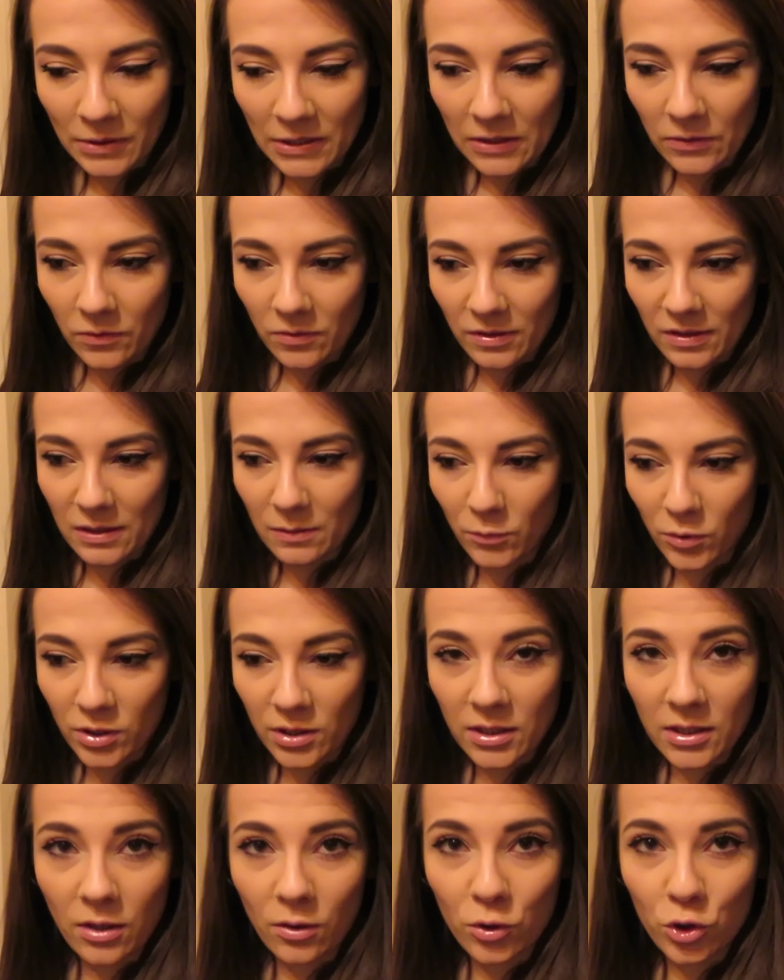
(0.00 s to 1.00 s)
beziehungsweise
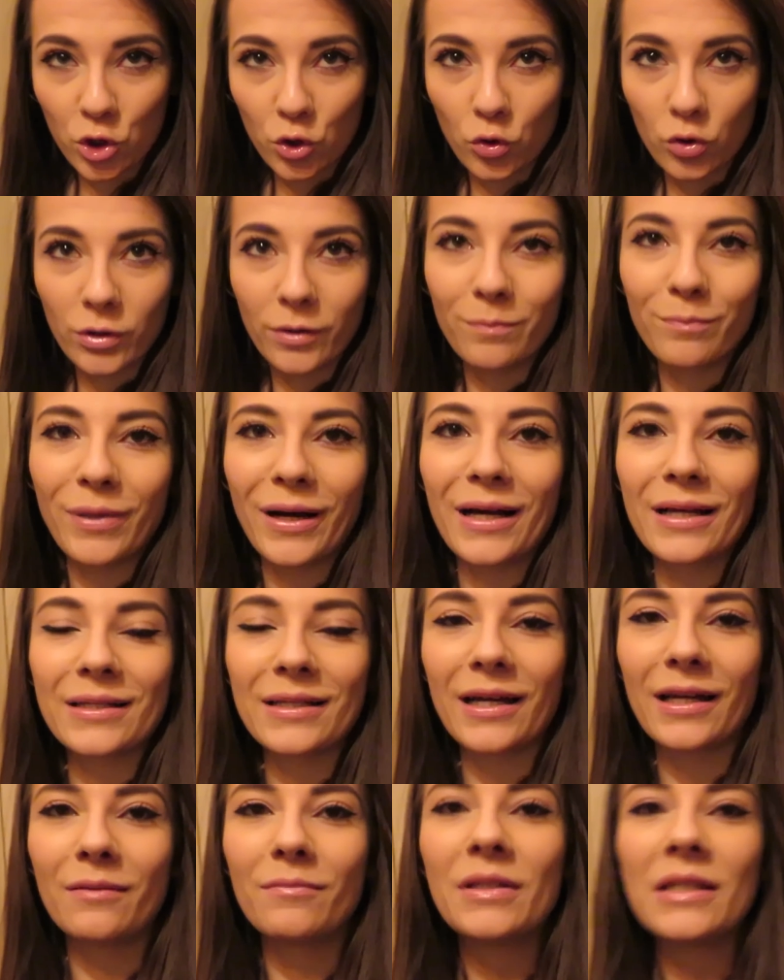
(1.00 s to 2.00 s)
möchte ich auch schon ein paar Sachen